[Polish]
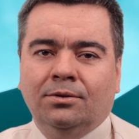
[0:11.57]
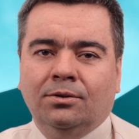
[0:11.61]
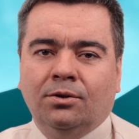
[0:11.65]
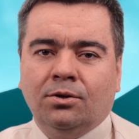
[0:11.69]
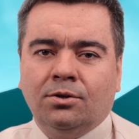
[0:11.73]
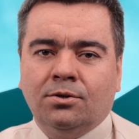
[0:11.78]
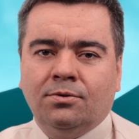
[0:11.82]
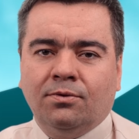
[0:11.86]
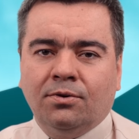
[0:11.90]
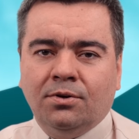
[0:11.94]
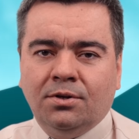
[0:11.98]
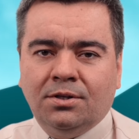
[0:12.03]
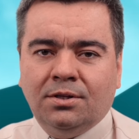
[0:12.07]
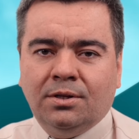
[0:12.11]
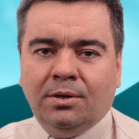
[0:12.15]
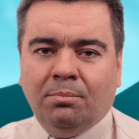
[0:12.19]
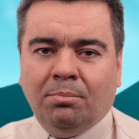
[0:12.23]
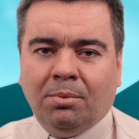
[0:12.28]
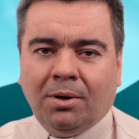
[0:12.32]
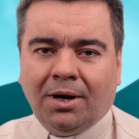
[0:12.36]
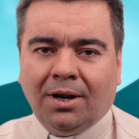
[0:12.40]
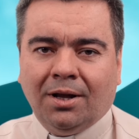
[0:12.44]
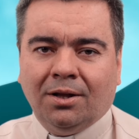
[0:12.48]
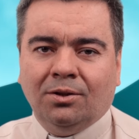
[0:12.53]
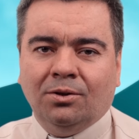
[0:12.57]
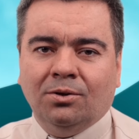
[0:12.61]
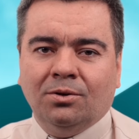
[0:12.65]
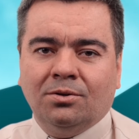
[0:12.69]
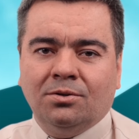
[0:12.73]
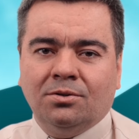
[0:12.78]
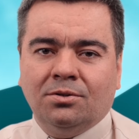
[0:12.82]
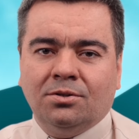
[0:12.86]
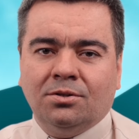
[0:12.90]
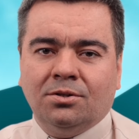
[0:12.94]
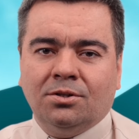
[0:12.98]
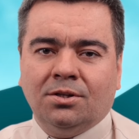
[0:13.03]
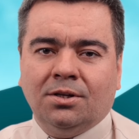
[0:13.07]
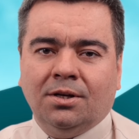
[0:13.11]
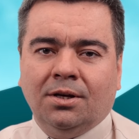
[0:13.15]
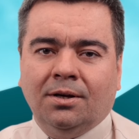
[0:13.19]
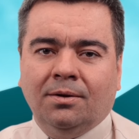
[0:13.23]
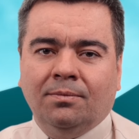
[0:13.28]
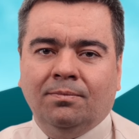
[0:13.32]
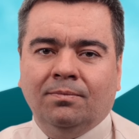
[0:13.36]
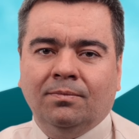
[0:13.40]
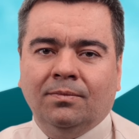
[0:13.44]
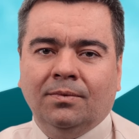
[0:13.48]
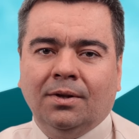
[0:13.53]
to swoisty paradoks,
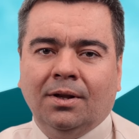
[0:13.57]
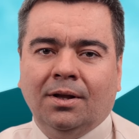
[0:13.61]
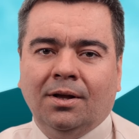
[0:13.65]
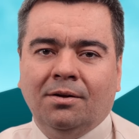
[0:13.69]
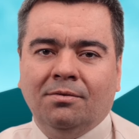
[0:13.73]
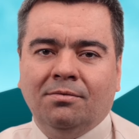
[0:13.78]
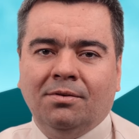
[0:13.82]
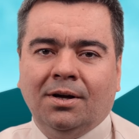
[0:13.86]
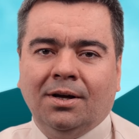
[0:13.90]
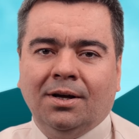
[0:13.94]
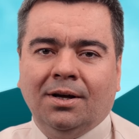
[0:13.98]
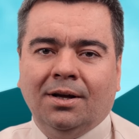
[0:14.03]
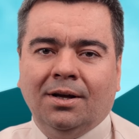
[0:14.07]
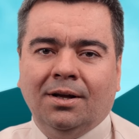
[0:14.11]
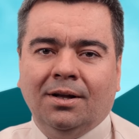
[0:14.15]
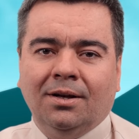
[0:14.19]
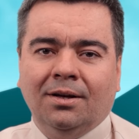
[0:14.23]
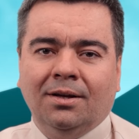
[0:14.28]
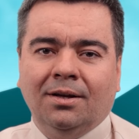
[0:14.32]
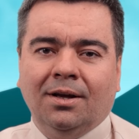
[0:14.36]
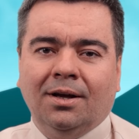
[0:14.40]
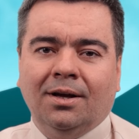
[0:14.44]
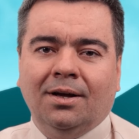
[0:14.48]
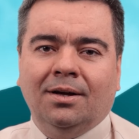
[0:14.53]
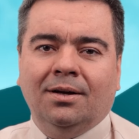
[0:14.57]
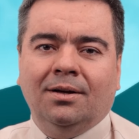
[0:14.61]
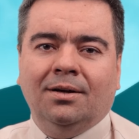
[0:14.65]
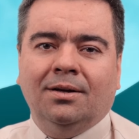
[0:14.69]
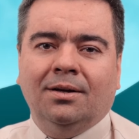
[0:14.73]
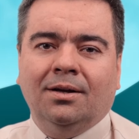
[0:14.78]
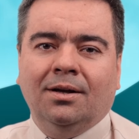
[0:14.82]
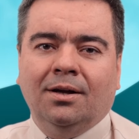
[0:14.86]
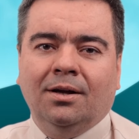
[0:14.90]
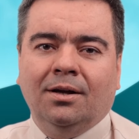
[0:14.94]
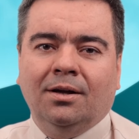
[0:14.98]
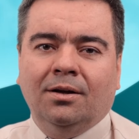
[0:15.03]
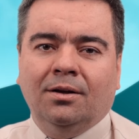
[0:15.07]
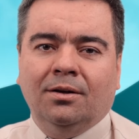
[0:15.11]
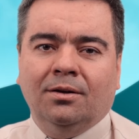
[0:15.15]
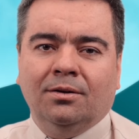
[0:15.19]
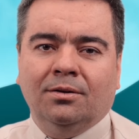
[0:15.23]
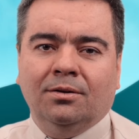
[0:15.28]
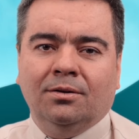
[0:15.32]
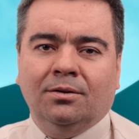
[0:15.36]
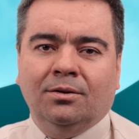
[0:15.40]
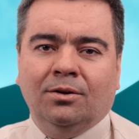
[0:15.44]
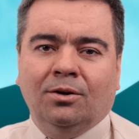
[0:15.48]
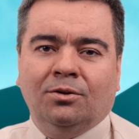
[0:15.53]
że Ewangelia
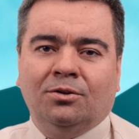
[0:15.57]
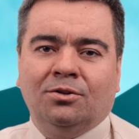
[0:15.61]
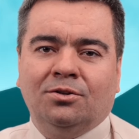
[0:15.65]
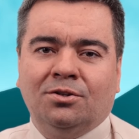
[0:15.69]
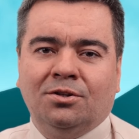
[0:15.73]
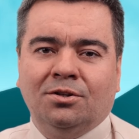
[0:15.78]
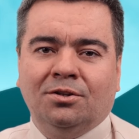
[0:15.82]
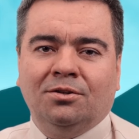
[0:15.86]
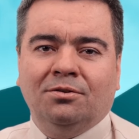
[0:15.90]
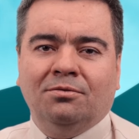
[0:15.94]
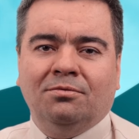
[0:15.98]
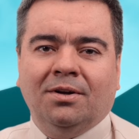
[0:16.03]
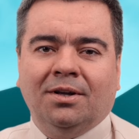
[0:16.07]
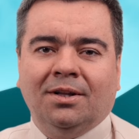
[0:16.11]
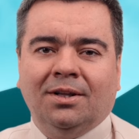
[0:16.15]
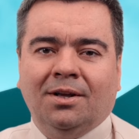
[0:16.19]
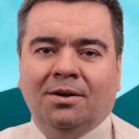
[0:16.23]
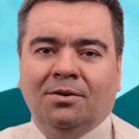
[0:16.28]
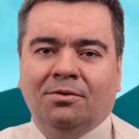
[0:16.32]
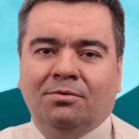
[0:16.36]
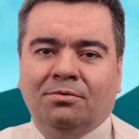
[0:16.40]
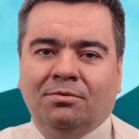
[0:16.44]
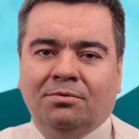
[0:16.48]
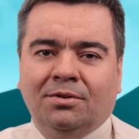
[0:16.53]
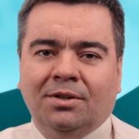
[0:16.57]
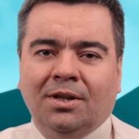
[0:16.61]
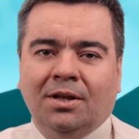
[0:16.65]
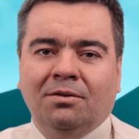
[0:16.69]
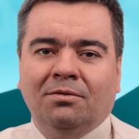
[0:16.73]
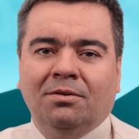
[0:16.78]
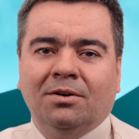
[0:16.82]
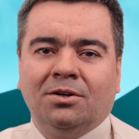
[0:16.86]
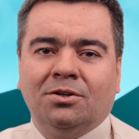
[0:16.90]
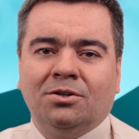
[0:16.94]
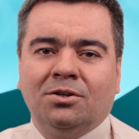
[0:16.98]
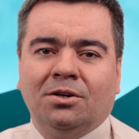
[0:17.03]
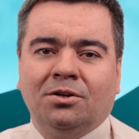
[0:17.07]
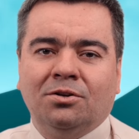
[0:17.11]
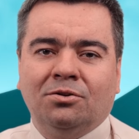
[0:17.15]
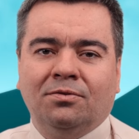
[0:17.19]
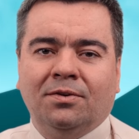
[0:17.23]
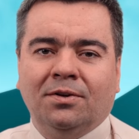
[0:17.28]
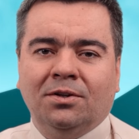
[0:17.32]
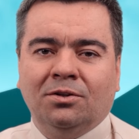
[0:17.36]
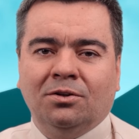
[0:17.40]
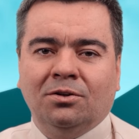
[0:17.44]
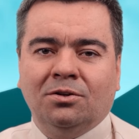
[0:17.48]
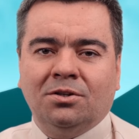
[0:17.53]
y, odczytywana w największych
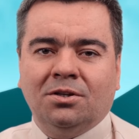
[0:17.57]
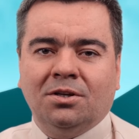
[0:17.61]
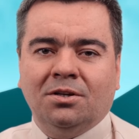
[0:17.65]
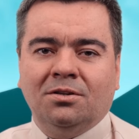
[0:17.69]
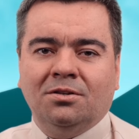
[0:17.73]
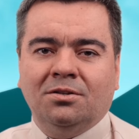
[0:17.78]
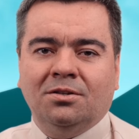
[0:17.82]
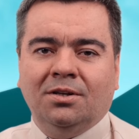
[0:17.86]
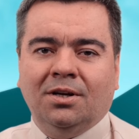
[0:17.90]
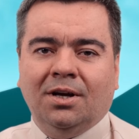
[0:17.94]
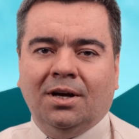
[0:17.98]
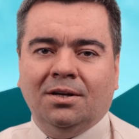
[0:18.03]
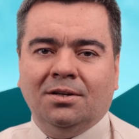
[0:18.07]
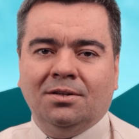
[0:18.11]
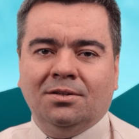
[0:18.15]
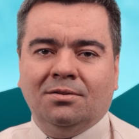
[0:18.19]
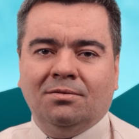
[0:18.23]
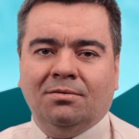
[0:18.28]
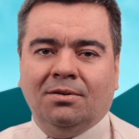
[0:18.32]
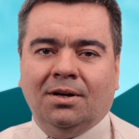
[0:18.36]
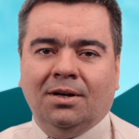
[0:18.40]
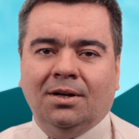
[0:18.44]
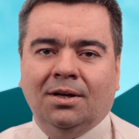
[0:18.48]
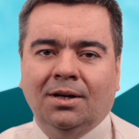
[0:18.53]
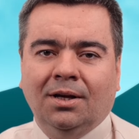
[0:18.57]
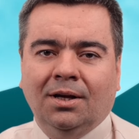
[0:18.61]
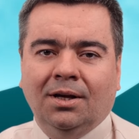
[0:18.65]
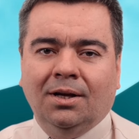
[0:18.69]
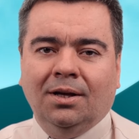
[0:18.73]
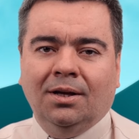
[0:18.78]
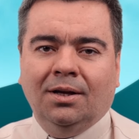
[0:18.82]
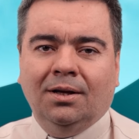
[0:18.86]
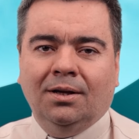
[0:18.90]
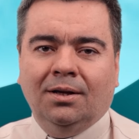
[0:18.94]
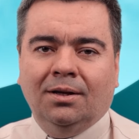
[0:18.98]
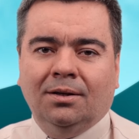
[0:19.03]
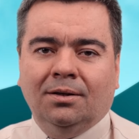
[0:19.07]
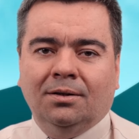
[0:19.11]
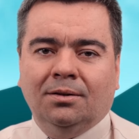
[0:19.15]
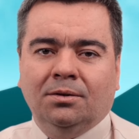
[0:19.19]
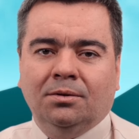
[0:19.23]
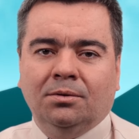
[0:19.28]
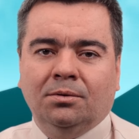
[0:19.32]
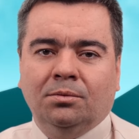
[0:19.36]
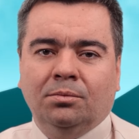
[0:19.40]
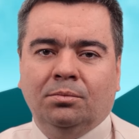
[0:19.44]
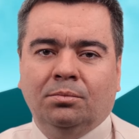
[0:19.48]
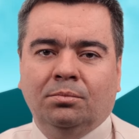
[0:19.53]
święto chrześcijaństwa
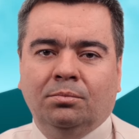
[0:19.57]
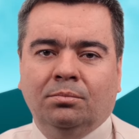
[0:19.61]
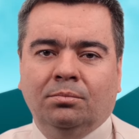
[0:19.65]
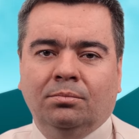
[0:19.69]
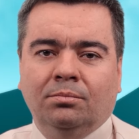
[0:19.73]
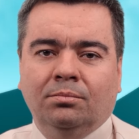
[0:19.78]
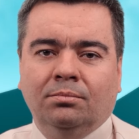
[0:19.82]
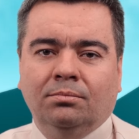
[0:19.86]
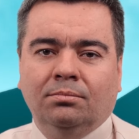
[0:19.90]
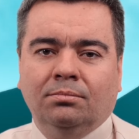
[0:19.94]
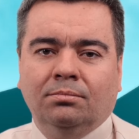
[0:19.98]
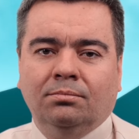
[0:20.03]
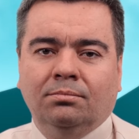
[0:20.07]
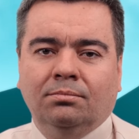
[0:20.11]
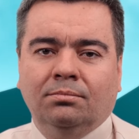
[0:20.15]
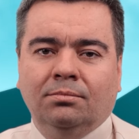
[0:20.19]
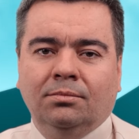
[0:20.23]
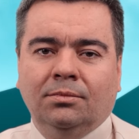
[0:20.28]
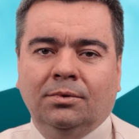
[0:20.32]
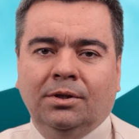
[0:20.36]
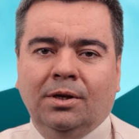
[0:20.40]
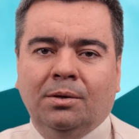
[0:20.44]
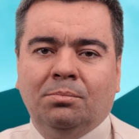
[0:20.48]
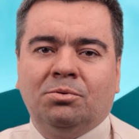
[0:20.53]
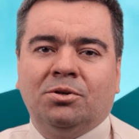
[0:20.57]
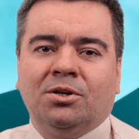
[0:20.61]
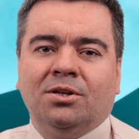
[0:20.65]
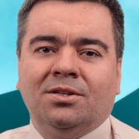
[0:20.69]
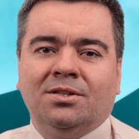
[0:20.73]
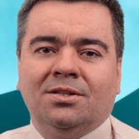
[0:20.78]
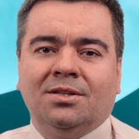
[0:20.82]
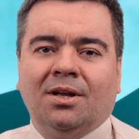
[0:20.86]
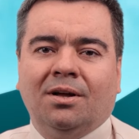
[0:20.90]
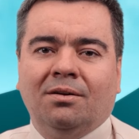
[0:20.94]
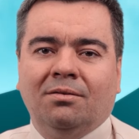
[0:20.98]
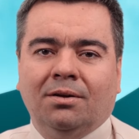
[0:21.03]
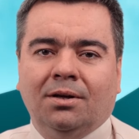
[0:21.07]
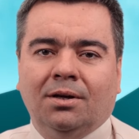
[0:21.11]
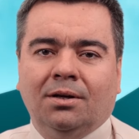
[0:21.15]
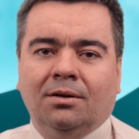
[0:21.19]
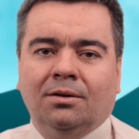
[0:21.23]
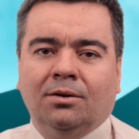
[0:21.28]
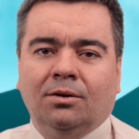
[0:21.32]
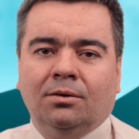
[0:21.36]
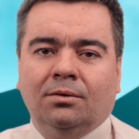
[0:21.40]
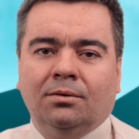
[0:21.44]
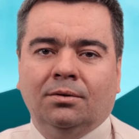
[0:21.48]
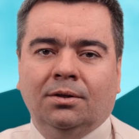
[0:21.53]
y, nie przedstawia
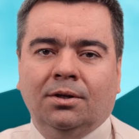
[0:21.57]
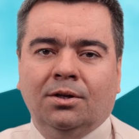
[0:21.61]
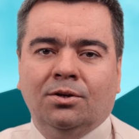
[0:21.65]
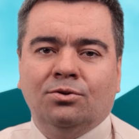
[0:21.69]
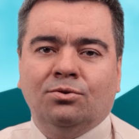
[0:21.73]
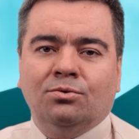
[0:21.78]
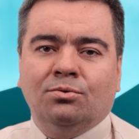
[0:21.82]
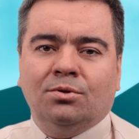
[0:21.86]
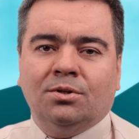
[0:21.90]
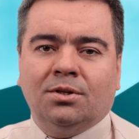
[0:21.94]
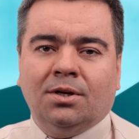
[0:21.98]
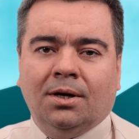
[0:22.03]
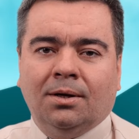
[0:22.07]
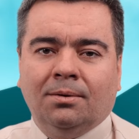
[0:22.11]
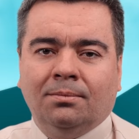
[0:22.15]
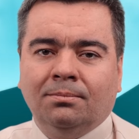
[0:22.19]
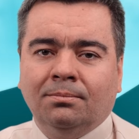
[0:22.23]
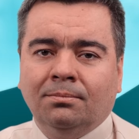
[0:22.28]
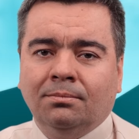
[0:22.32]
Jezusa.